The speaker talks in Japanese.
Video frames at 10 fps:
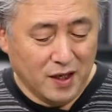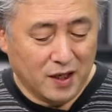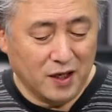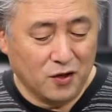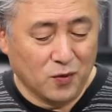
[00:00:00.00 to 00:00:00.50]

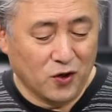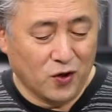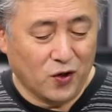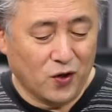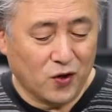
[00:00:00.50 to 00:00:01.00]
けれど
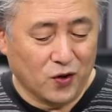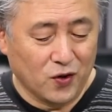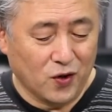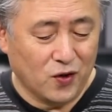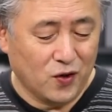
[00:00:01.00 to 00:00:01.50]
もこ
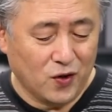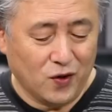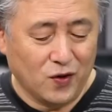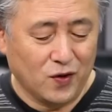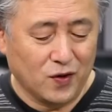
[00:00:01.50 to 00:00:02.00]

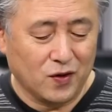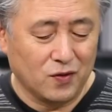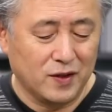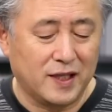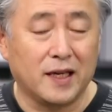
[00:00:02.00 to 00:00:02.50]
のこ
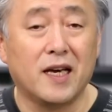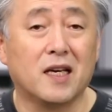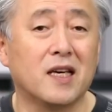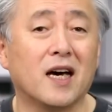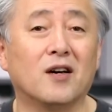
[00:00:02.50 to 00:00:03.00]
の
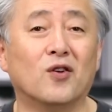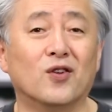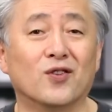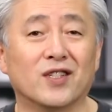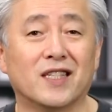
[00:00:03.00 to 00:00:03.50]
ゼデキヤ
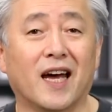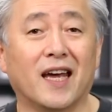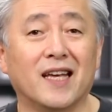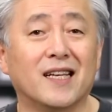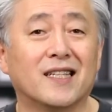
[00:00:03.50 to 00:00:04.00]
王の時
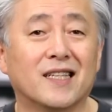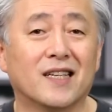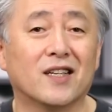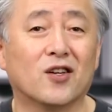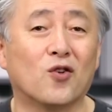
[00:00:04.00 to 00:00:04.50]
代
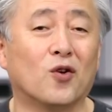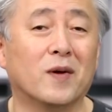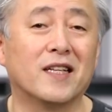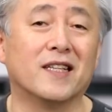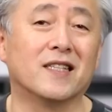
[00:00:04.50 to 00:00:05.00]
ここ
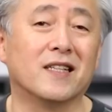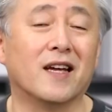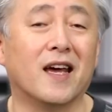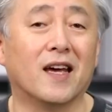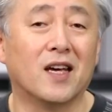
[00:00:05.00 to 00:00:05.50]
までです
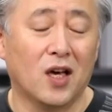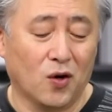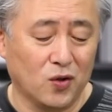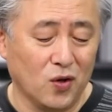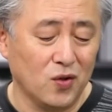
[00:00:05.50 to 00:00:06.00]
ね
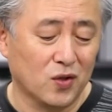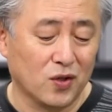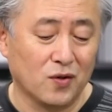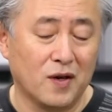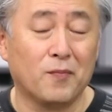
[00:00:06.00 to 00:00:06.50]
ほとんど
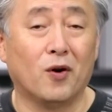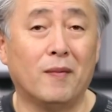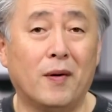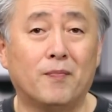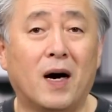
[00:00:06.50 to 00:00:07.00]
その立法を
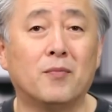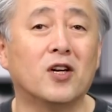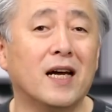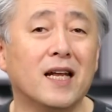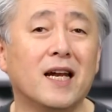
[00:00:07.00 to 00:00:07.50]

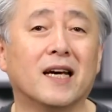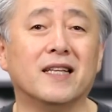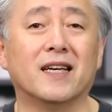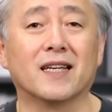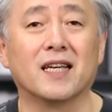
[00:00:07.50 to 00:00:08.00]
守られない
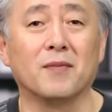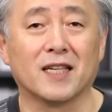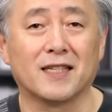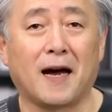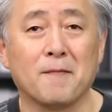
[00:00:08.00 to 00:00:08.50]
できま
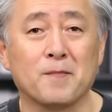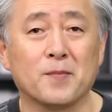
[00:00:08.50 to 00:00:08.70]
した。